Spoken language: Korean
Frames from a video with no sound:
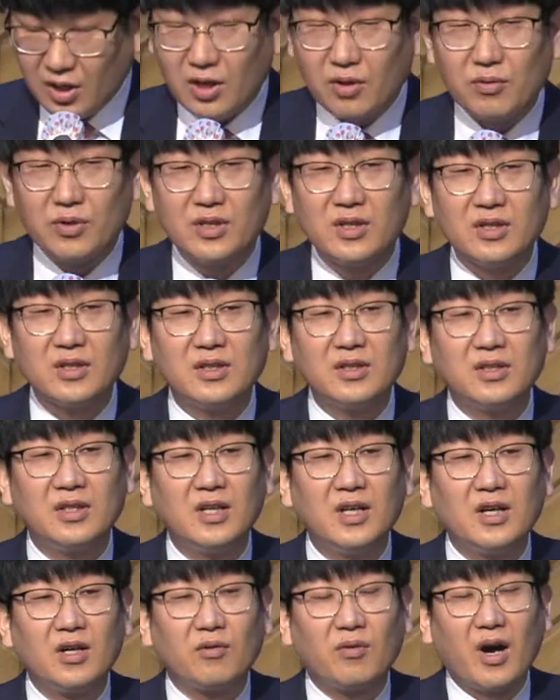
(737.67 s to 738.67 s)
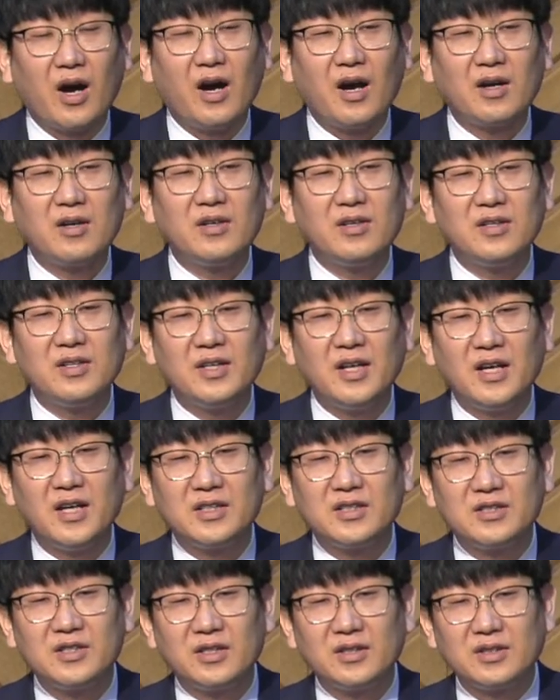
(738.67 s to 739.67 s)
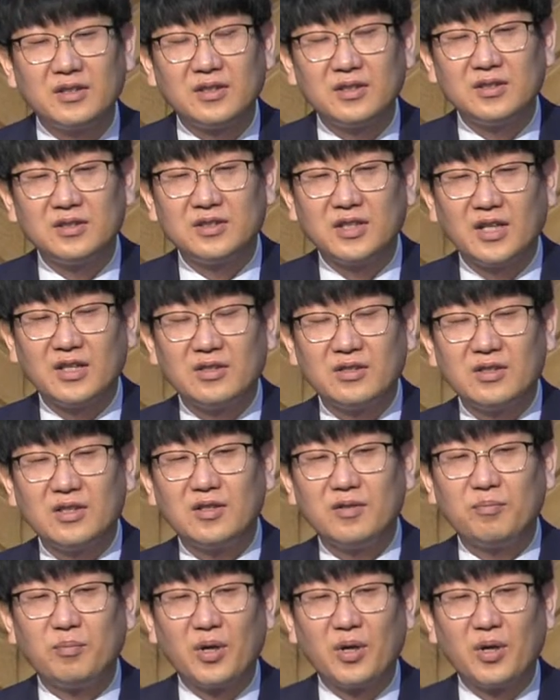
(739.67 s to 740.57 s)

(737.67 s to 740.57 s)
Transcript: 우리는 과거에 지었던 죄들을